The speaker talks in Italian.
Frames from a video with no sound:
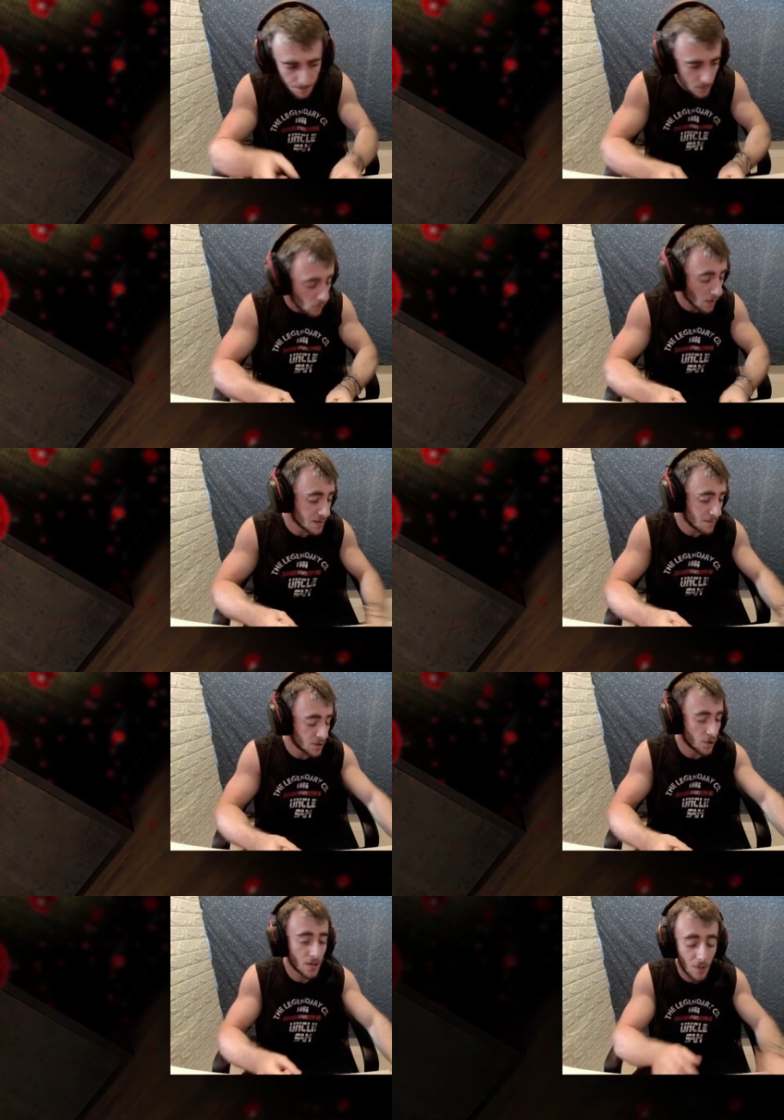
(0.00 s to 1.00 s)
guarda,
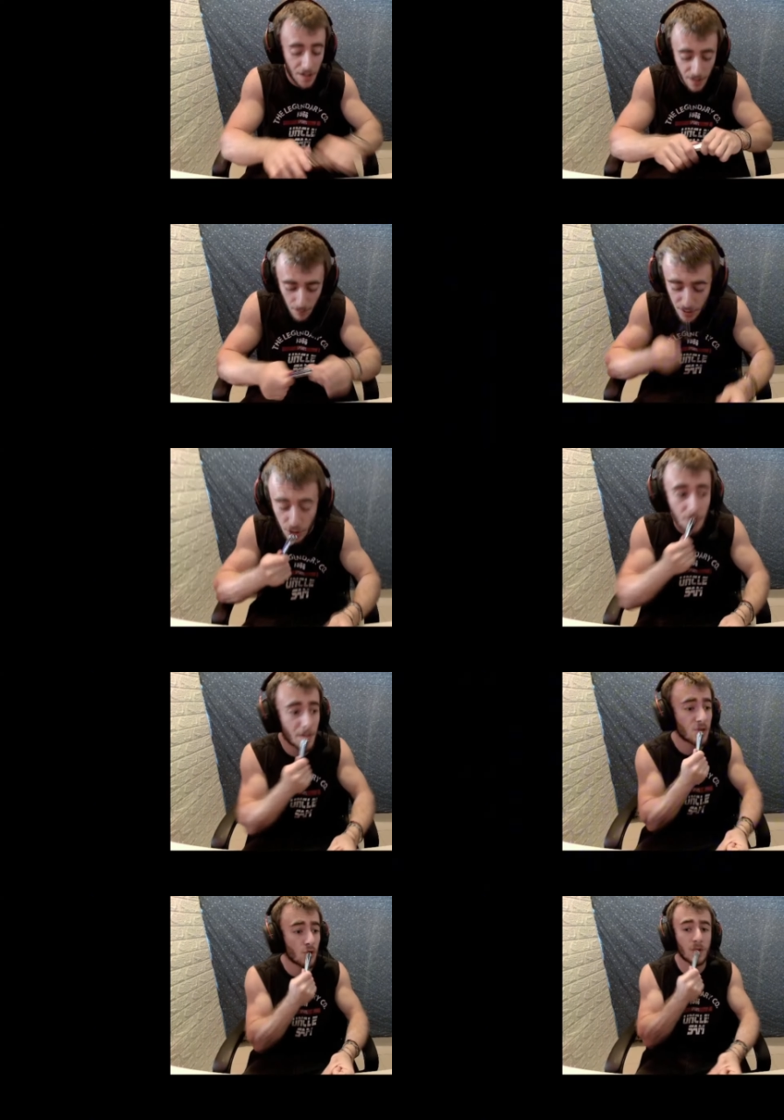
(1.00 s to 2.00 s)
madonna, guarda, madonna,
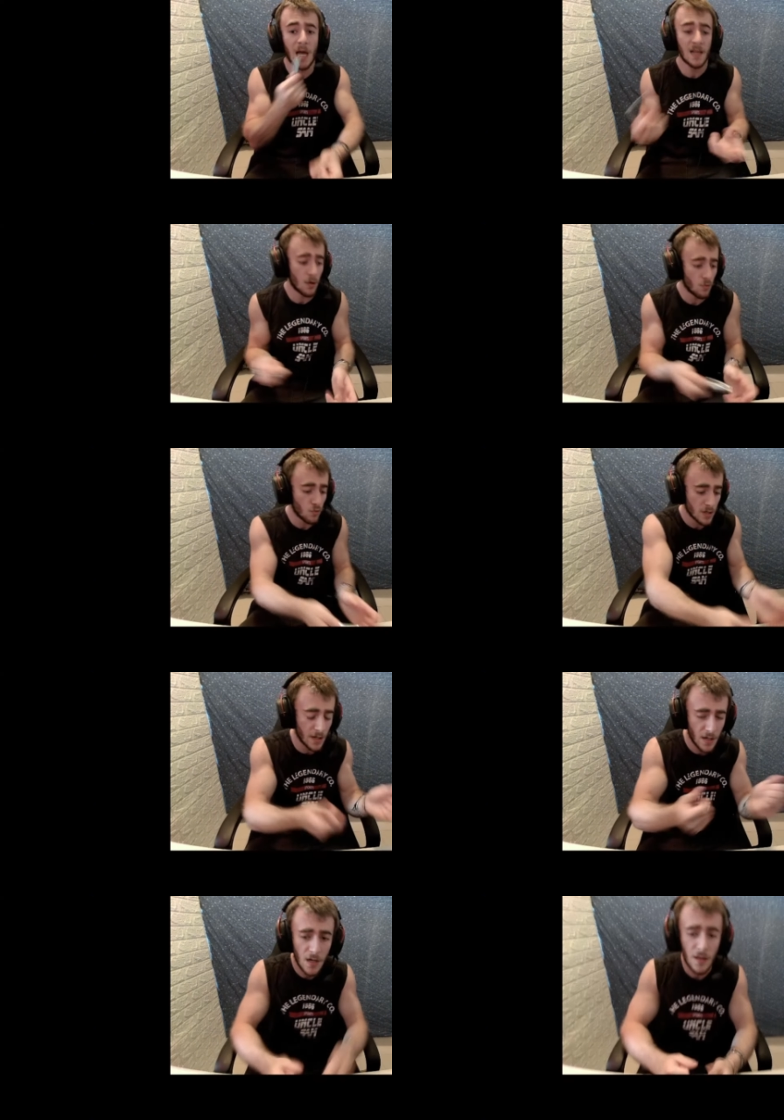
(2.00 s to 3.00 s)
mangio un
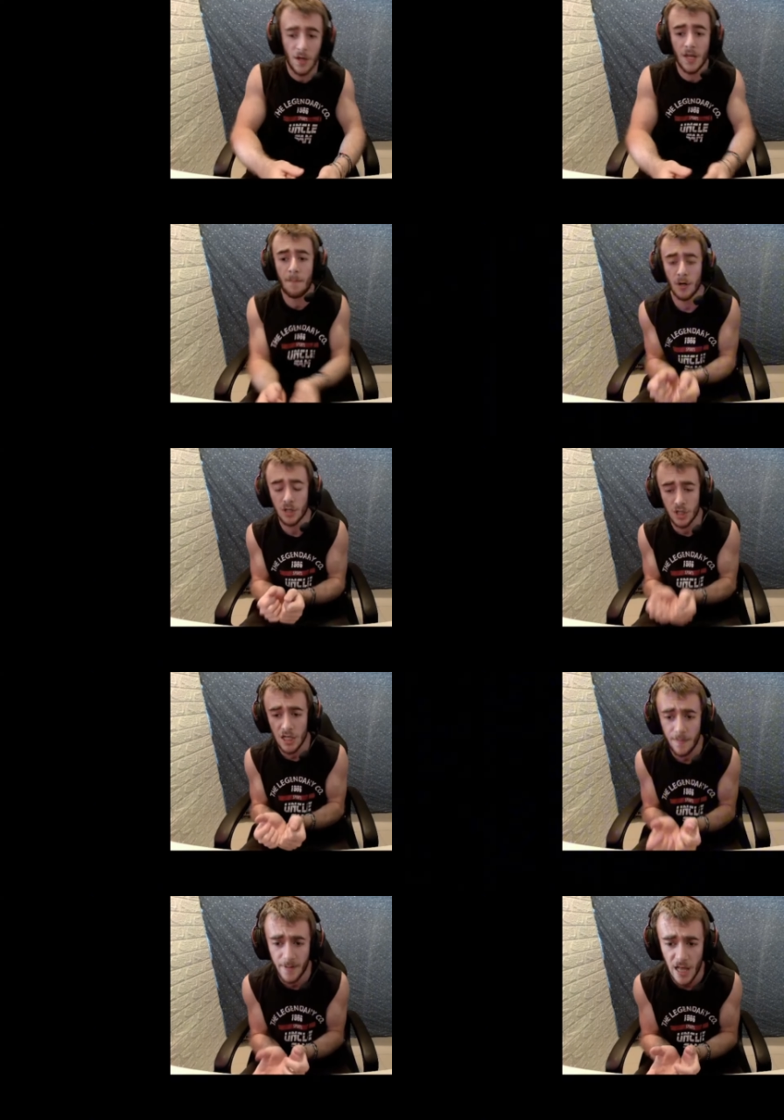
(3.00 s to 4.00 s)
tagliaunghie. Non è
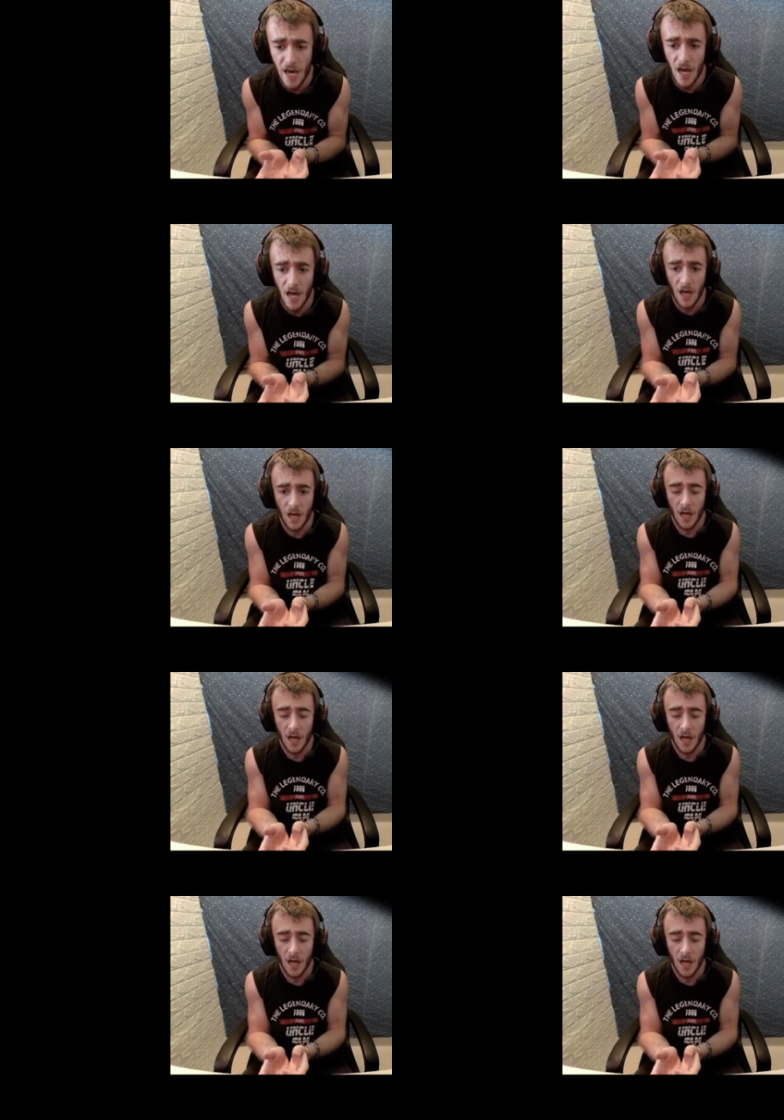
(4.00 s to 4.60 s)
possibile!